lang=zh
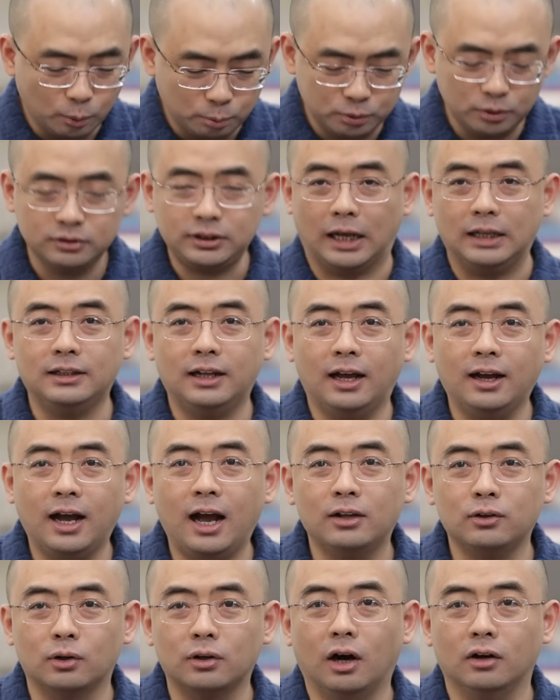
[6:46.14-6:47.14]
都不用点进来
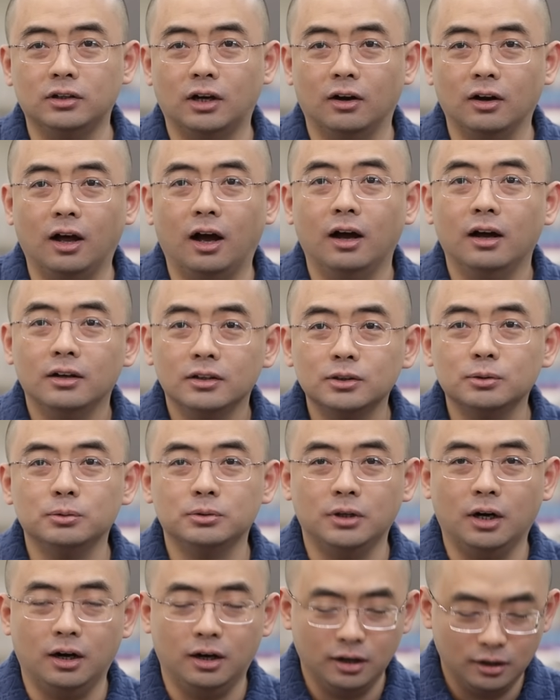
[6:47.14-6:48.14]
看就高潮了，是不
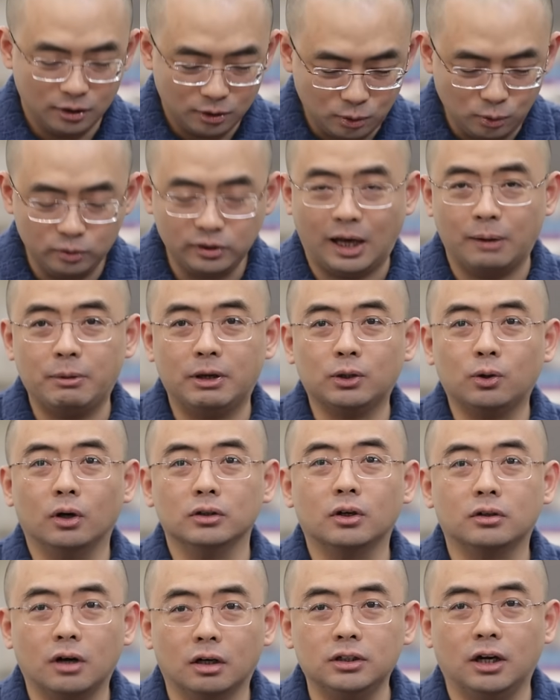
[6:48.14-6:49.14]
是？裤子还没
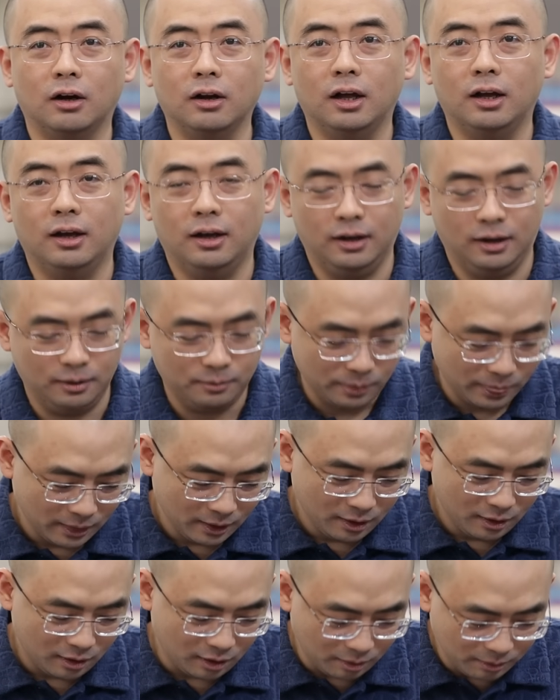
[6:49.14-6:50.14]
脱都高潮了啊！
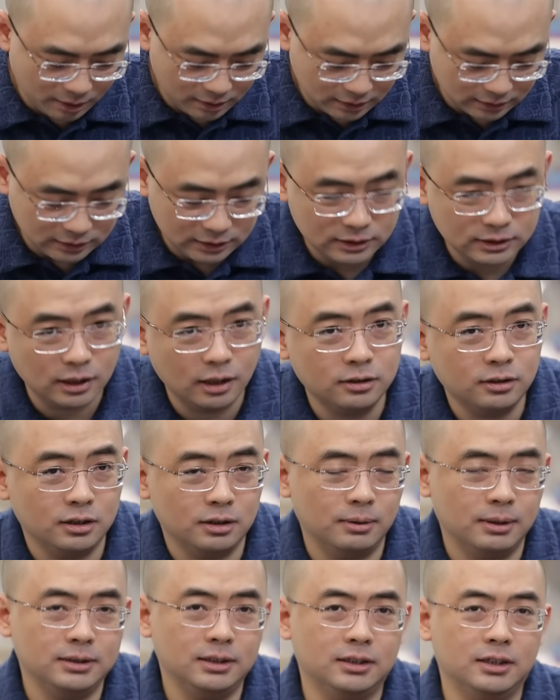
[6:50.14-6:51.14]
好吧，那这期讲到这
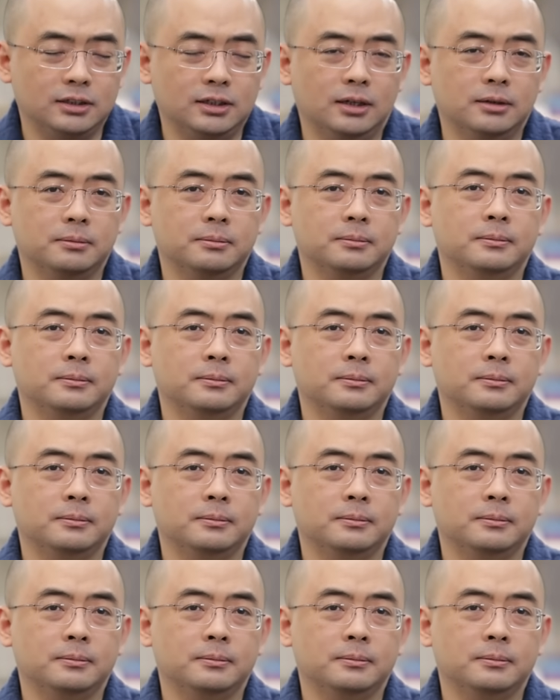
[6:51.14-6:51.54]
里吧，谢谢大家。